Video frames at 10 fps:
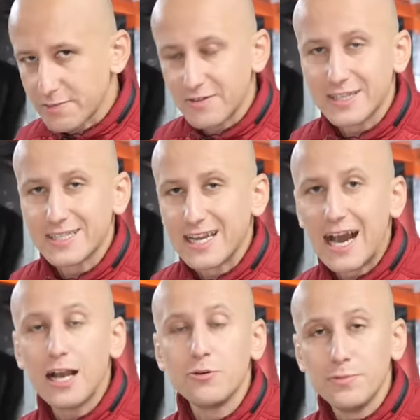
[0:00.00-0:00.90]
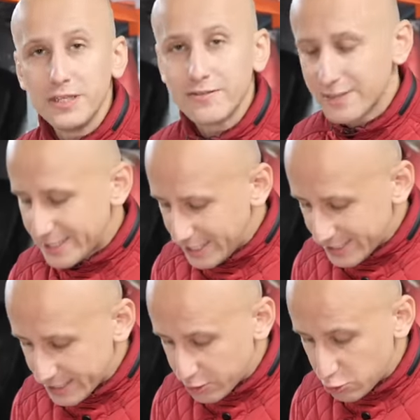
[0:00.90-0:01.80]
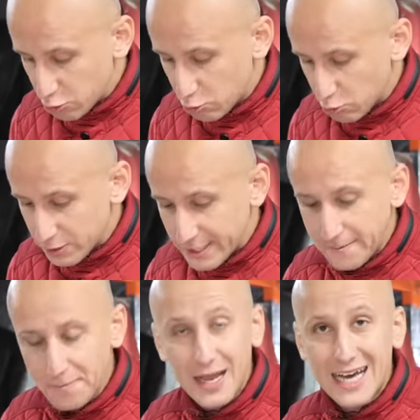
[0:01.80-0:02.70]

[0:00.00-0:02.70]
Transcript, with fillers: в этом двигателе алюминиевый, гильзы чугунные,